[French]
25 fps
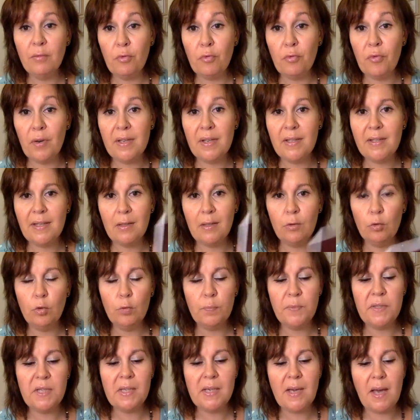vous voyez c'est un tout
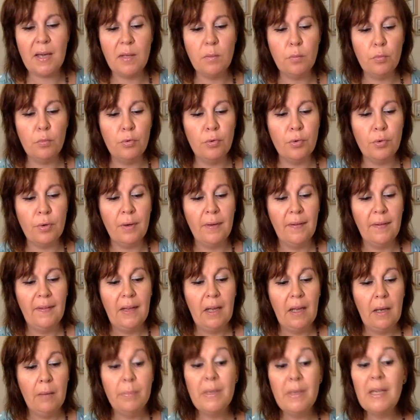petit guidebook,
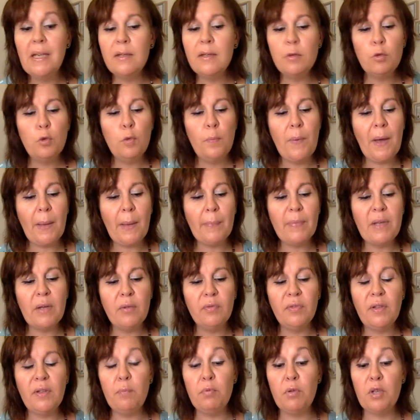mais il est super bien
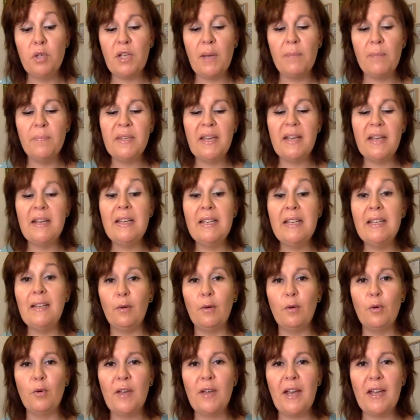fait. Puis j'aime bien
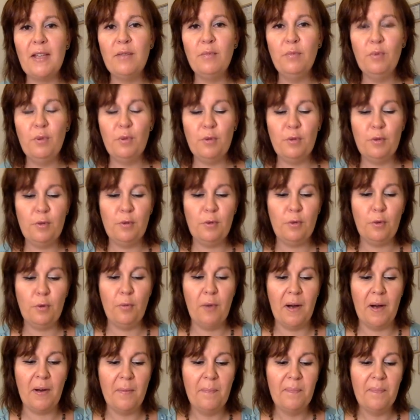lire le guidebook
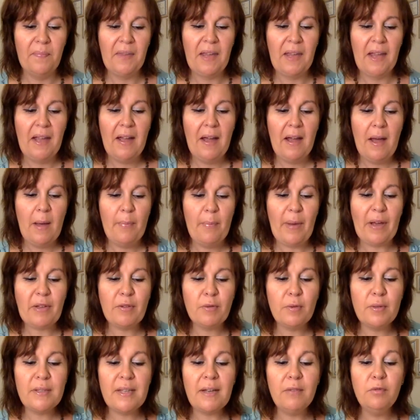justement parce
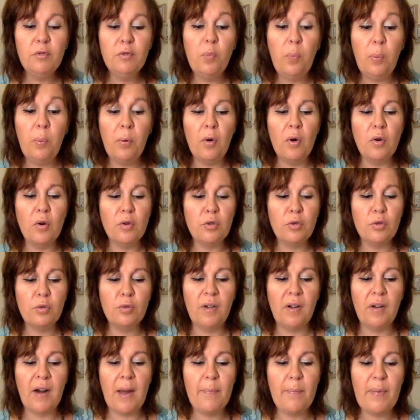que ça vous plonge
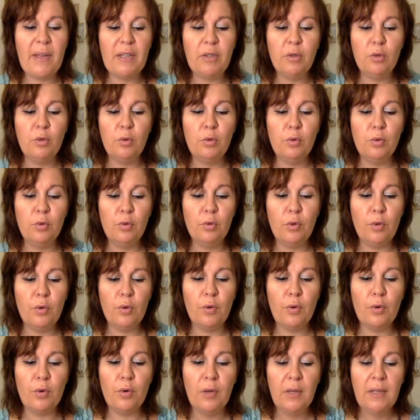dans la peinture.
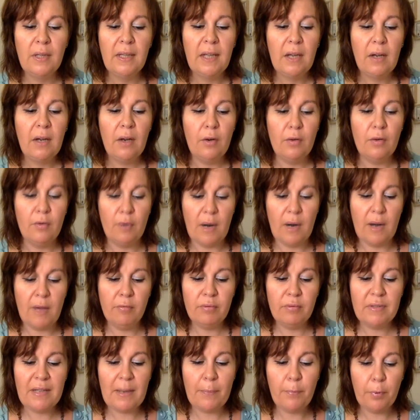Euh, euh, voilà,
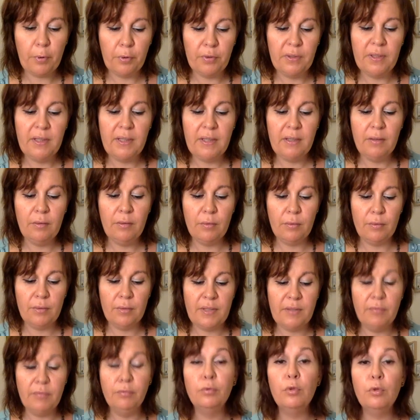vous apprenez, euh,
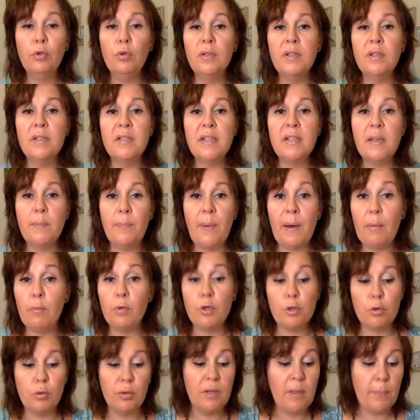si vous ne connaissez pas,
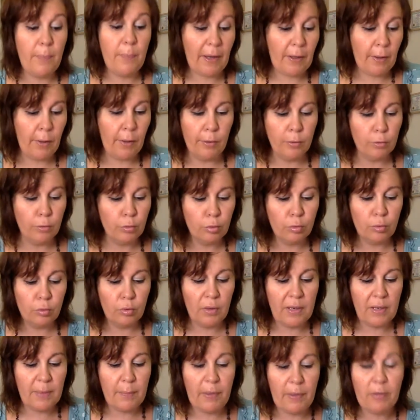moi je ne connais pas toutes
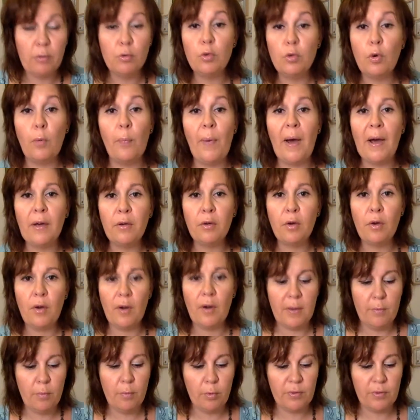les peintures par
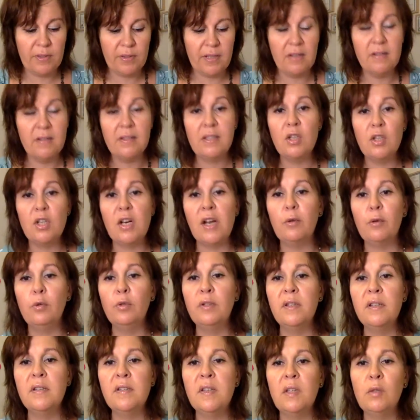cœur. Hein. Bon, celle-ci, je la
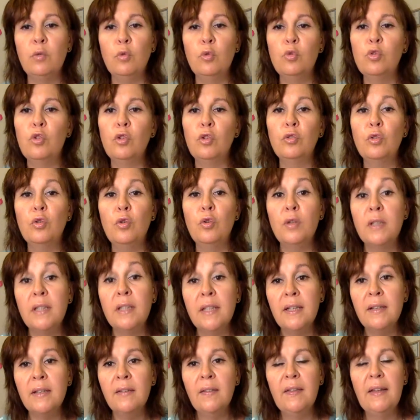connaissais de John
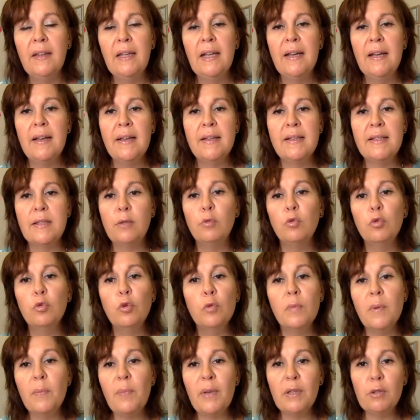Collier, c'est une de
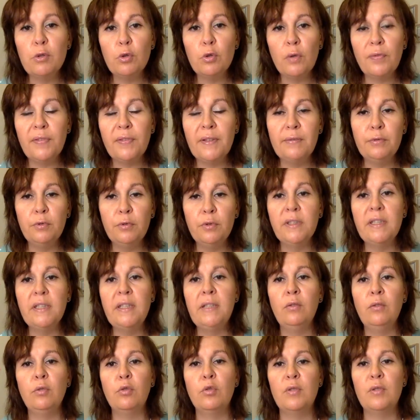mes peintures favorites.